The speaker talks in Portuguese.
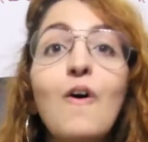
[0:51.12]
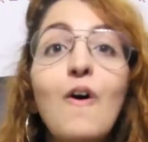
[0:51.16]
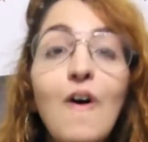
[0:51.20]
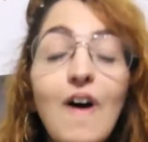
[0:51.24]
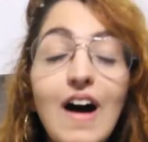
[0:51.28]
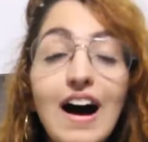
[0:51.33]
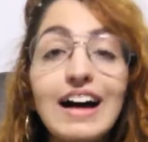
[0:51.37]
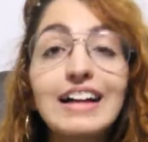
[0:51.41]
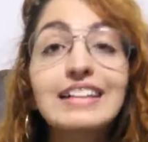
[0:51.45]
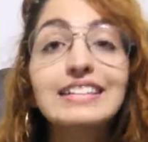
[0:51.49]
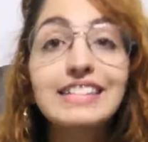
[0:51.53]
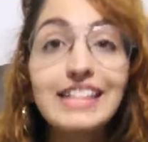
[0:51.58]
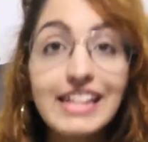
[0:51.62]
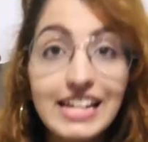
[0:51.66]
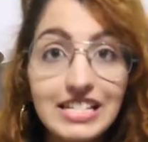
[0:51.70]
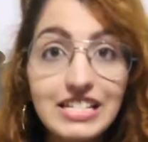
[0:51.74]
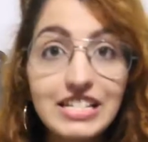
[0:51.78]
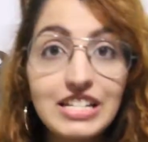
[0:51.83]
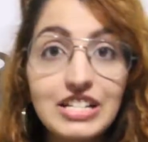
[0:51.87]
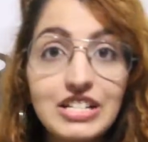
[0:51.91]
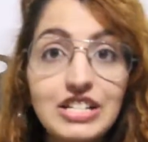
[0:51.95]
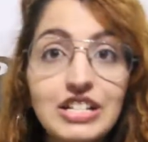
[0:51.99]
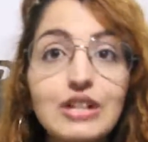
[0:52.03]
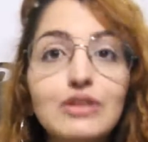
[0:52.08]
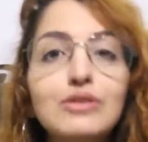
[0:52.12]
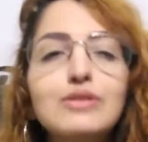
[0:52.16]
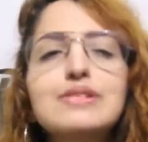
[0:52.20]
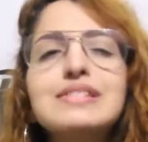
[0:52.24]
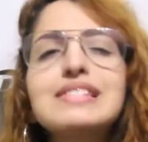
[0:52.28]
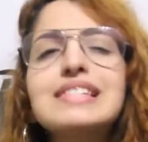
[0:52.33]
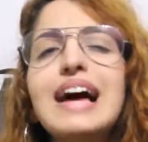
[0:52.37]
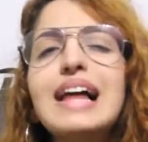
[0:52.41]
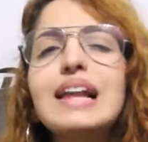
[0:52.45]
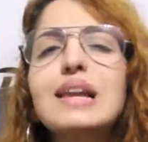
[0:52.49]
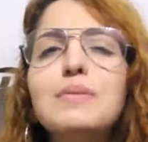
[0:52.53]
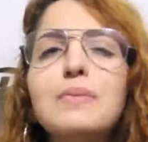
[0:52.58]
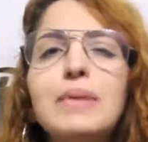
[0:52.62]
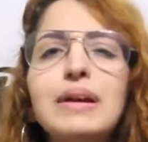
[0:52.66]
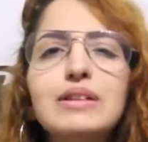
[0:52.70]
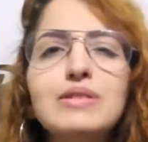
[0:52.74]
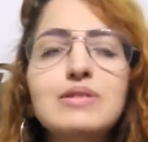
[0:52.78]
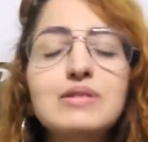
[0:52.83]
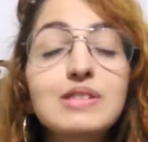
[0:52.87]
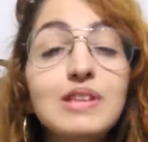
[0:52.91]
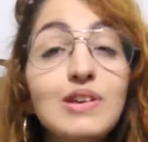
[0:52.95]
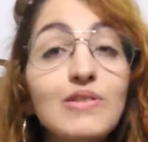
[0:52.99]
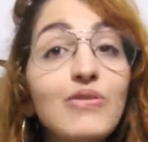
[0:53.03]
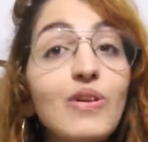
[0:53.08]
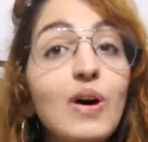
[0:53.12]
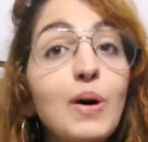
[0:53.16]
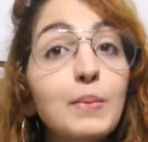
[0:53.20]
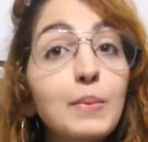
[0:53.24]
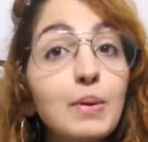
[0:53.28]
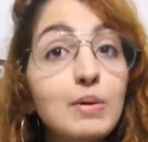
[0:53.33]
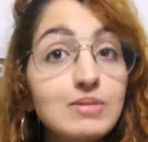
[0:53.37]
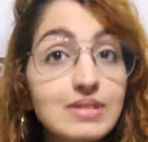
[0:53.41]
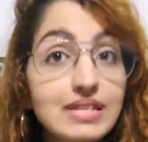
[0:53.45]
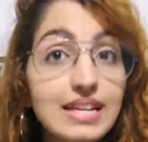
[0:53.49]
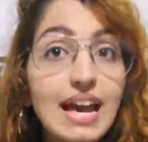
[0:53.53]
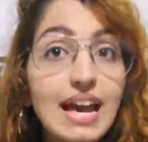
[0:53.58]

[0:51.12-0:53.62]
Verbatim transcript: Corra neste dia dos alimentos que formam os